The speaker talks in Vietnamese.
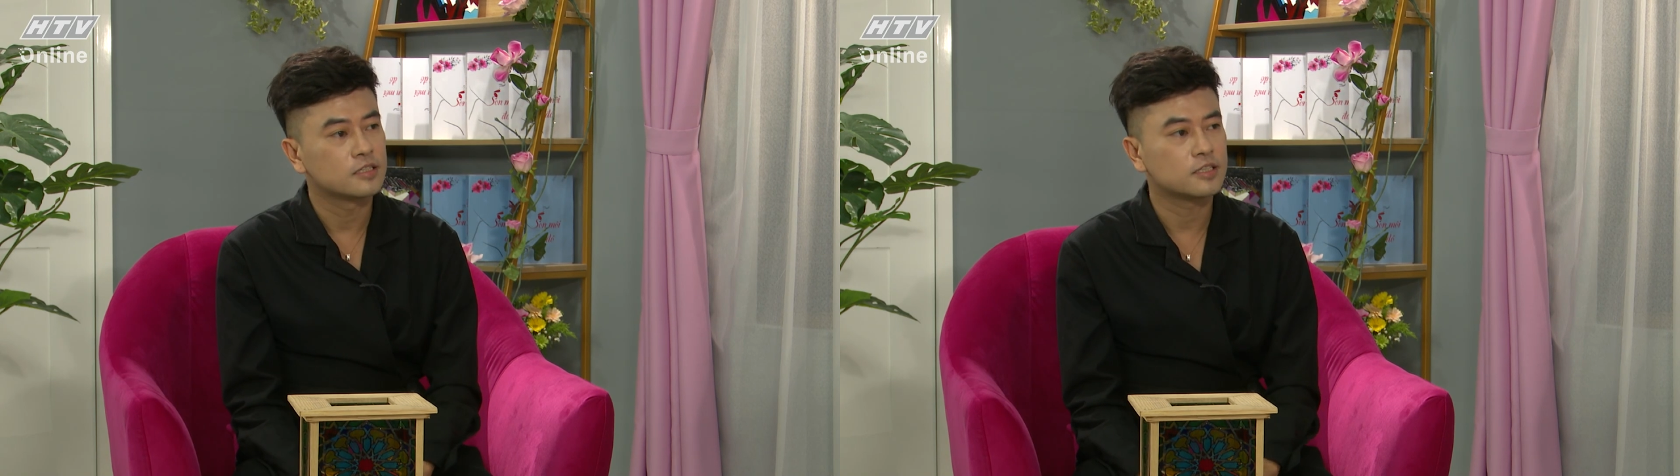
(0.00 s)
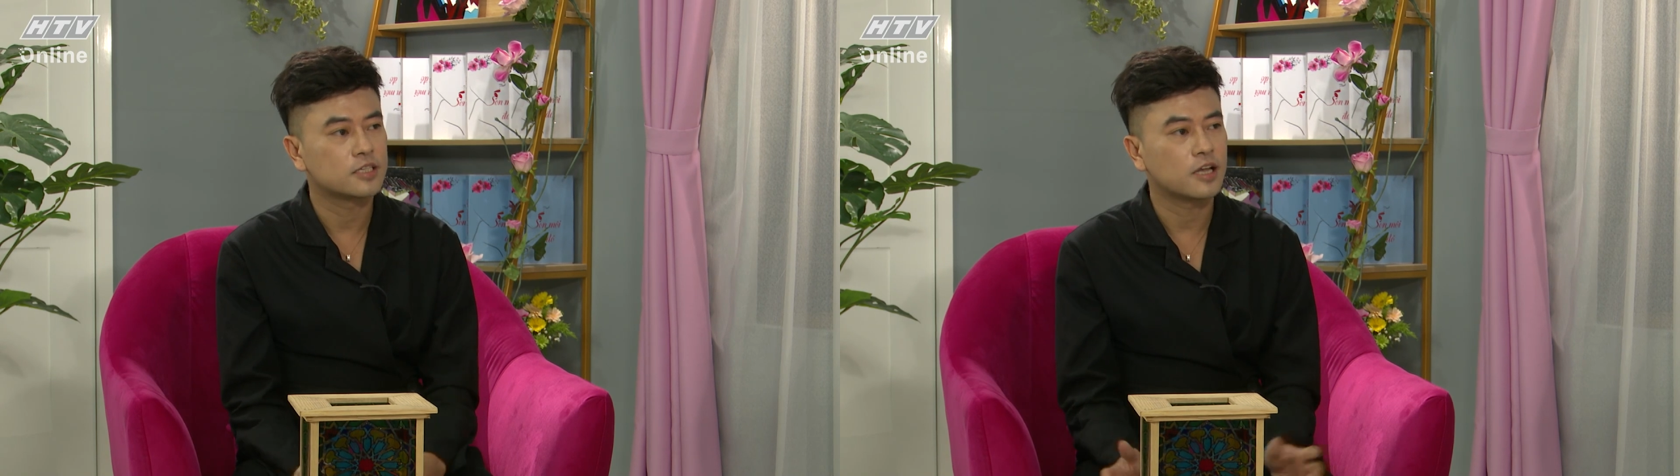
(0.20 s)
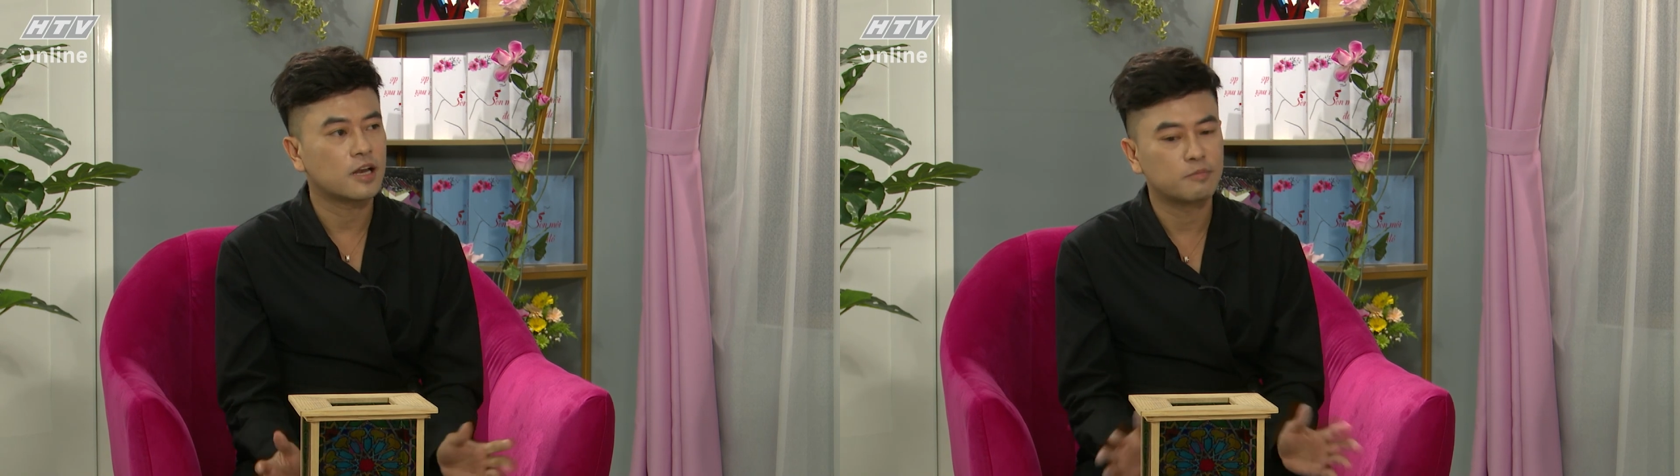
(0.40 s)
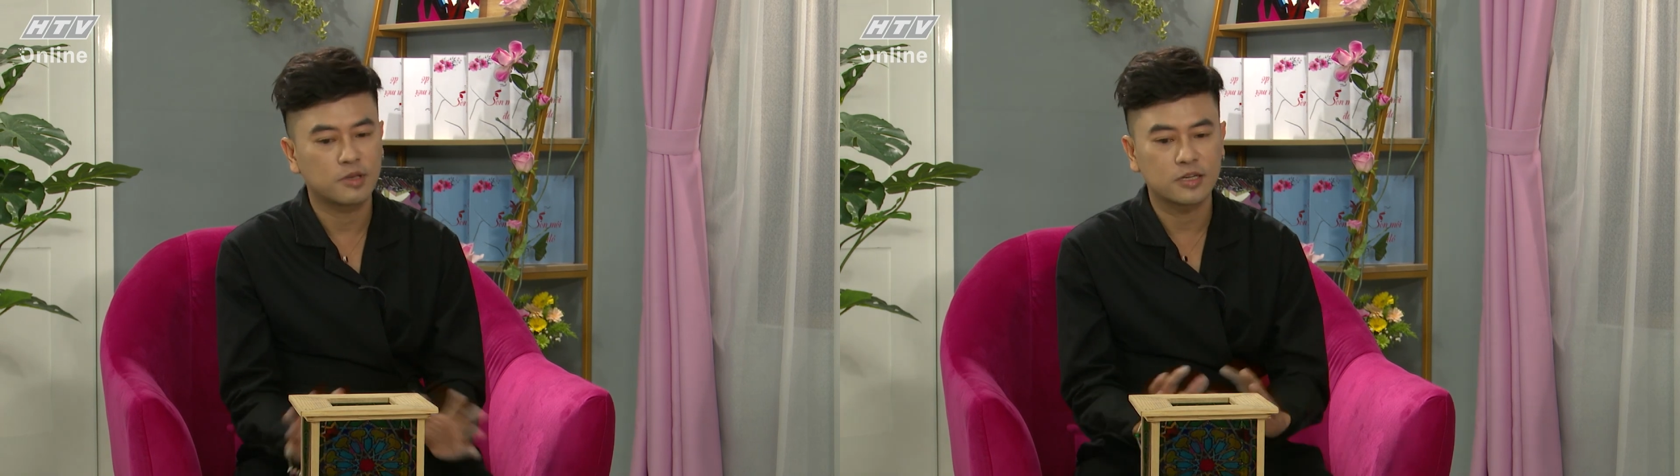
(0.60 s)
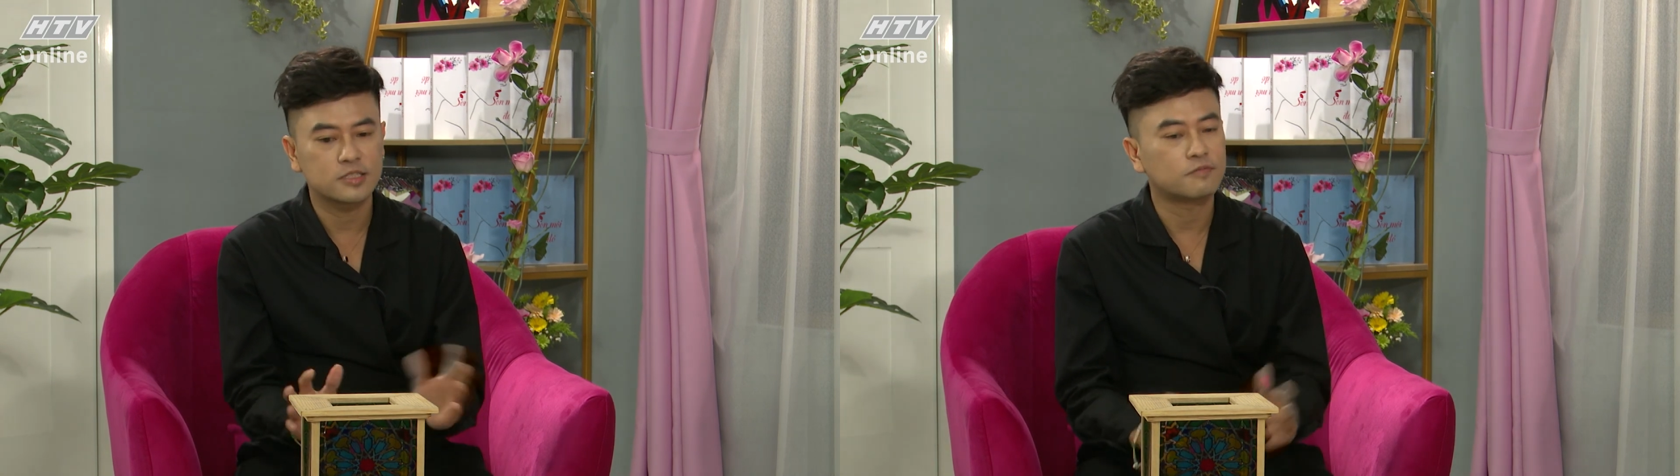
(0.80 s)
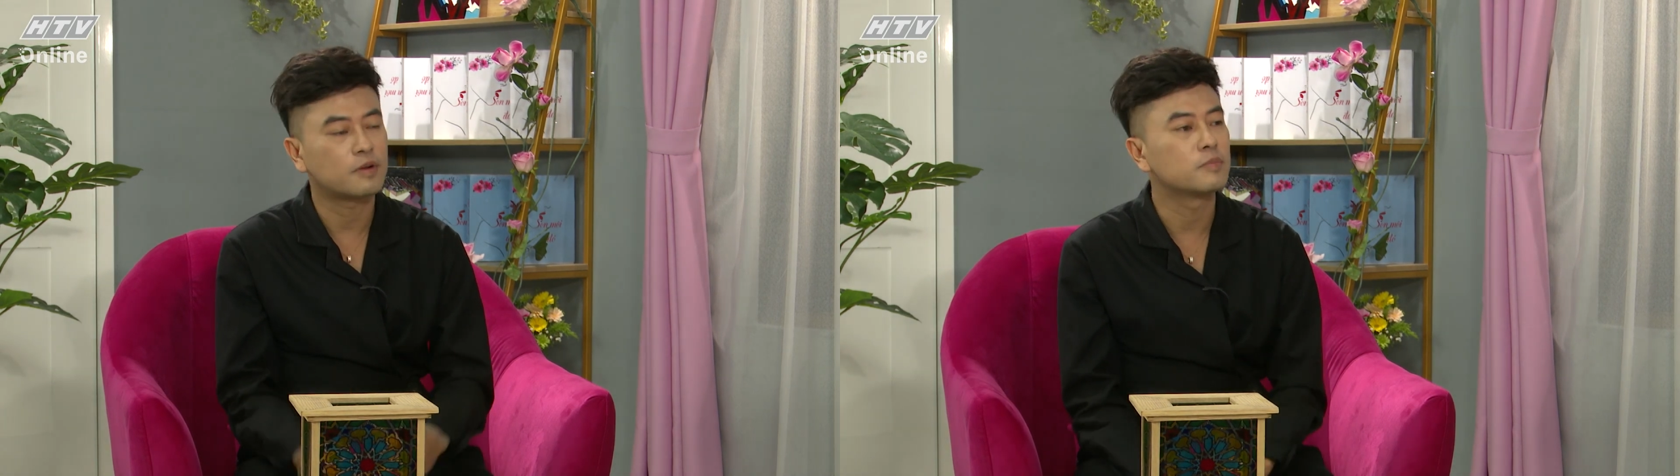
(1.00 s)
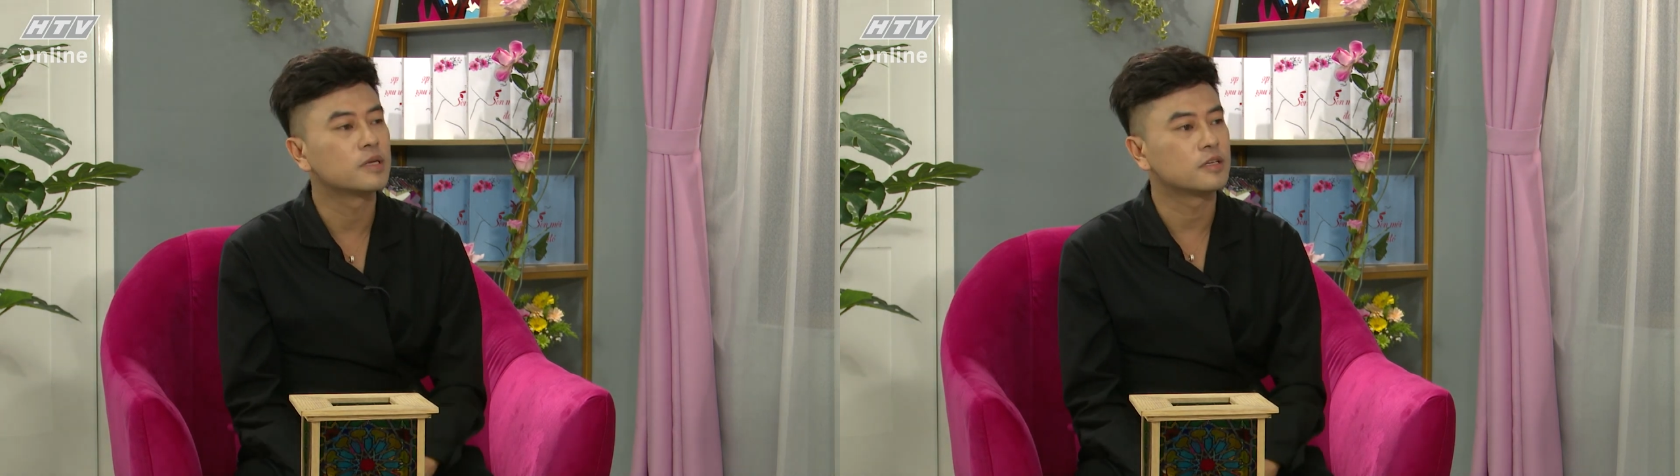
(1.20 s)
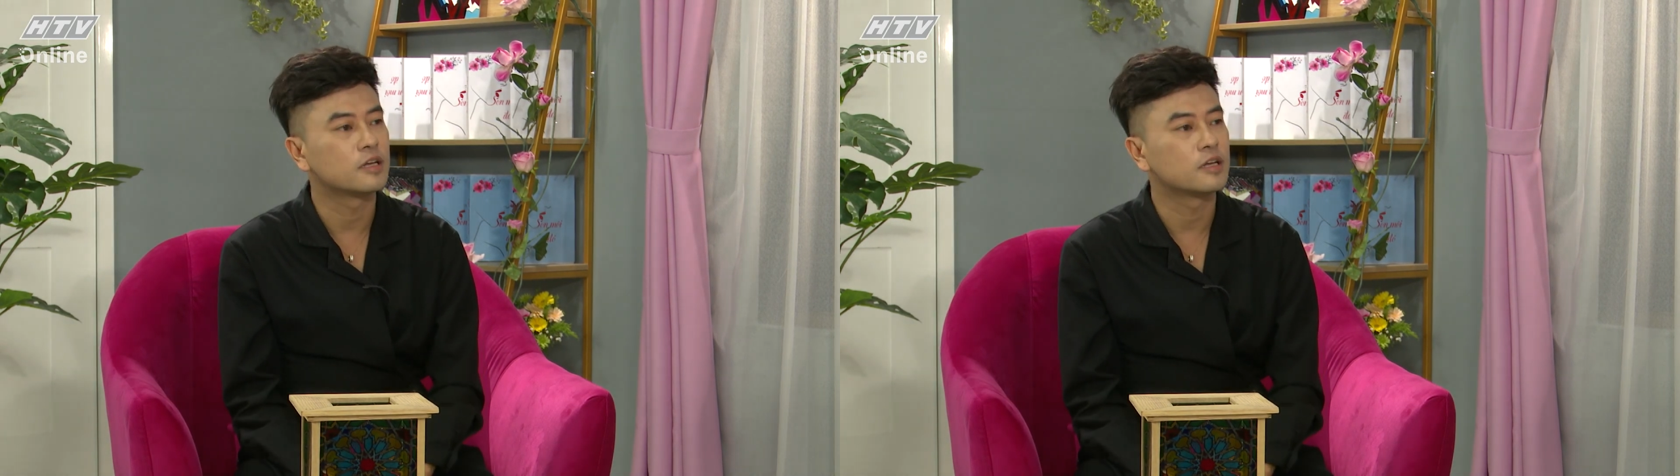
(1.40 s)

nó sẽ làm cho cái sản phẩm mình